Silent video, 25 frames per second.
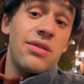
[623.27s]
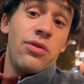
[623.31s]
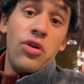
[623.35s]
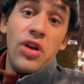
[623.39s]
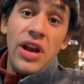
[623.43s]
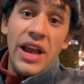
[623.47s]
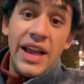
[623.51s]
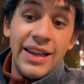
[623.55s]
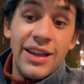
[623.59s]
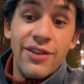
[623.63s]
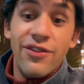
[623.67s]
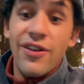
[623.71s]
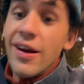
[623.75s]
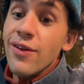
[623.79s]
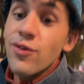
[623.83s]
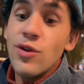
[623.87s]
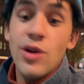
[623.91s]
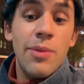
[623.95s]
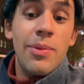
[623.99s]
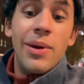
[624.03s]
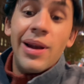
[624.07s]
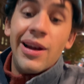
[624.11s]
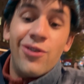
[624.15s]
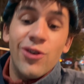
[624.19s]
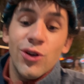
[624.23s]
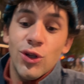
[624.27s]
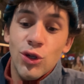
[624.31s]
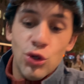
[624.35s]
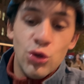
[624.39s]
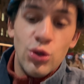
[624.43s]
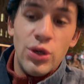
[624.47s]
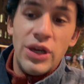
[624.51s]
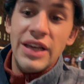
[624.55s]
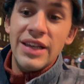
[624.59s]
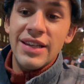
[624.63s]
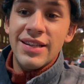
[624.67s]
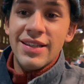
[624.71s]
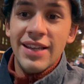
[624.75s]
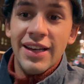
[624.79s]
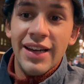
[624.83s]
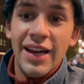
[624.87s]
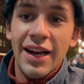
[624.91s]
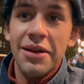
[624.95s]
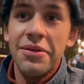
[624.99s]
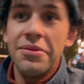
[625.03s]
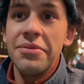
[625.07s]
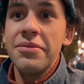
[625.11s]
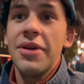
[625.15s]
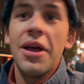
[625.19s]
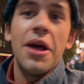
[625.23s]
volete farvi una bella foto su
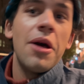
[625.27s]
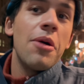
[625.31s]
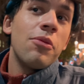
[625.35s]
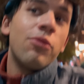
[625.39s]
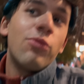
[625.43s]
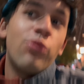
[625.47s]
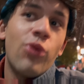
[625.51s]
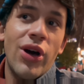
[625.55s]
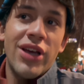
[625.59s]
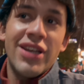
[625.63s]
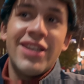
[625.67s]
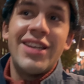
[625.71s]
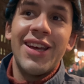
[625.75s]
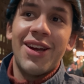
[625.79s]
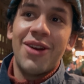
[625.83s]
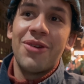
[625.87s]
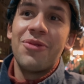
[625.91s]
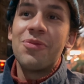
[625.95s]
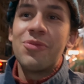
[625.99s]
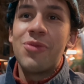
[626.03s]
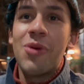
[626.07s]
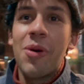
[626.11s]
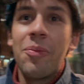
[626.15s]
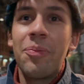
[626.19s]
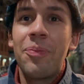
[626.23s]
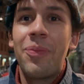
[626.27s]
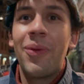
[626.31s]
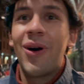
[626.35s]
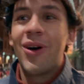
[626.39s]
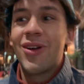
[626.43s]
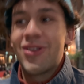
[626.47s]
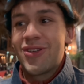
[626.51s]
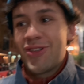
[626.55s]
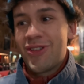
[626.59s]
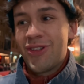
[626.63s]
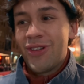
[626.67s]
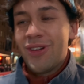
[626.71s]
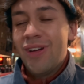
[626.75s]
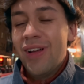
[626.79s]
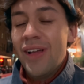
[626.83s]
Instagram può essere un buon posto,